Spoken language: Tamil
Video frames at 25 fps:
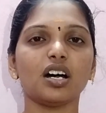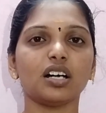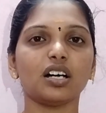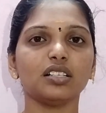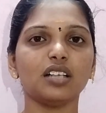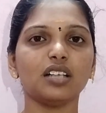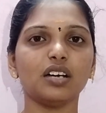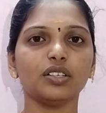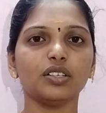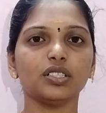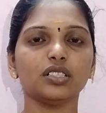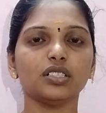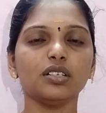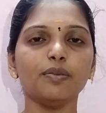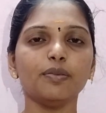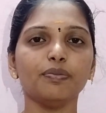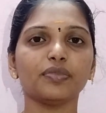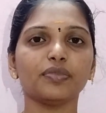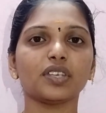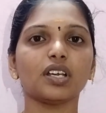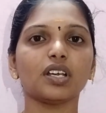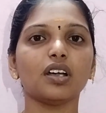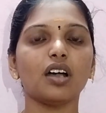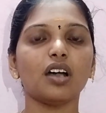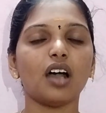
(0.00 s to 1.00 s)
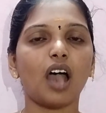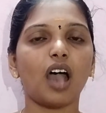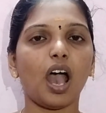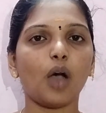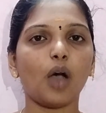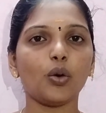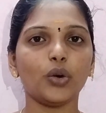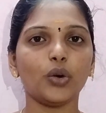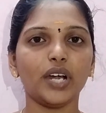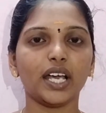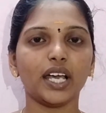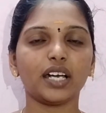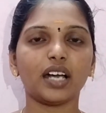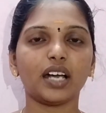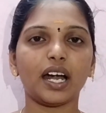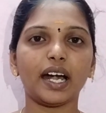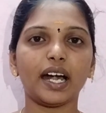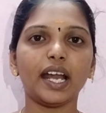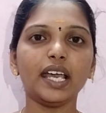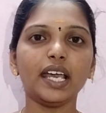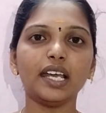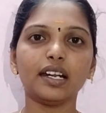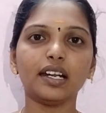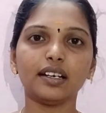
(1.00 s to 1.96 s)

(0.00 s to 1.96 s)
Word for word: அதாவது அவருடைய கடை